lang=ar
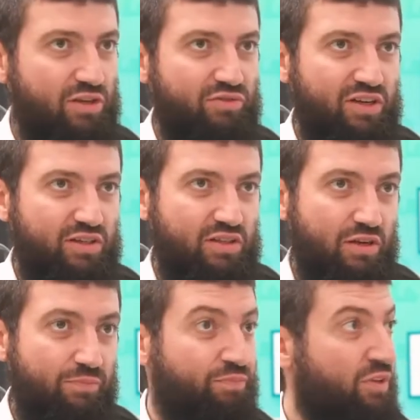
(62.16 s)
الفرنسي
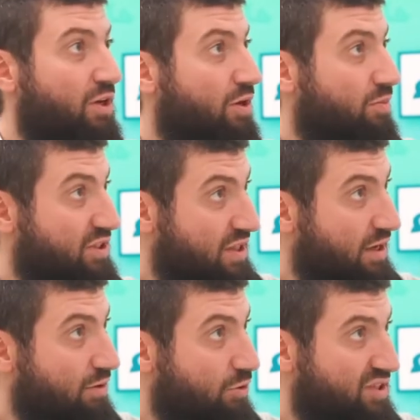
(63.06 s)
آه،
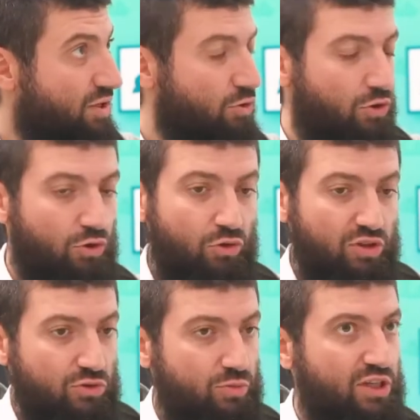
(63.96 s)
ابتداء لو كود
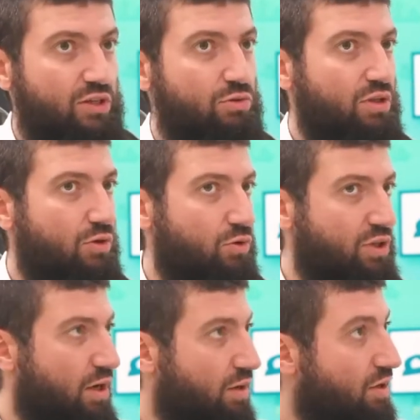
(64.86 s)
دي زوبليغاسيون اي دي
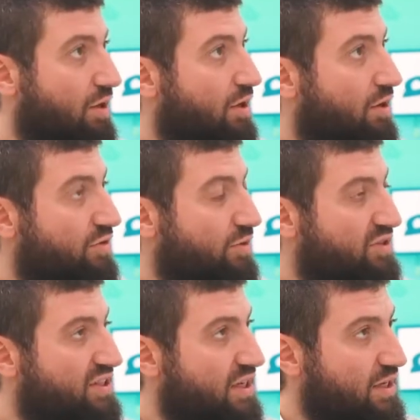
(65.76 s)
كونترا
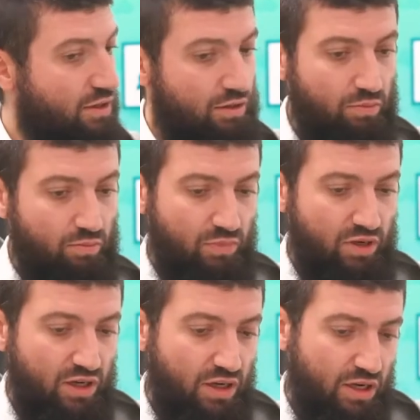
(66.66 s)
فبالتالي
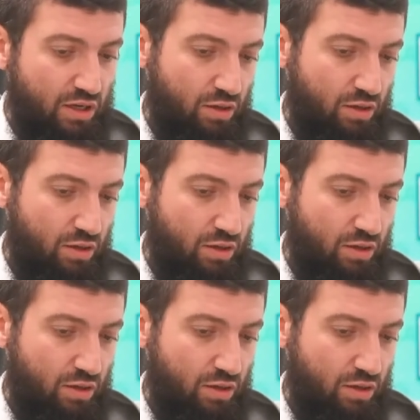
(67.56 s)
ملي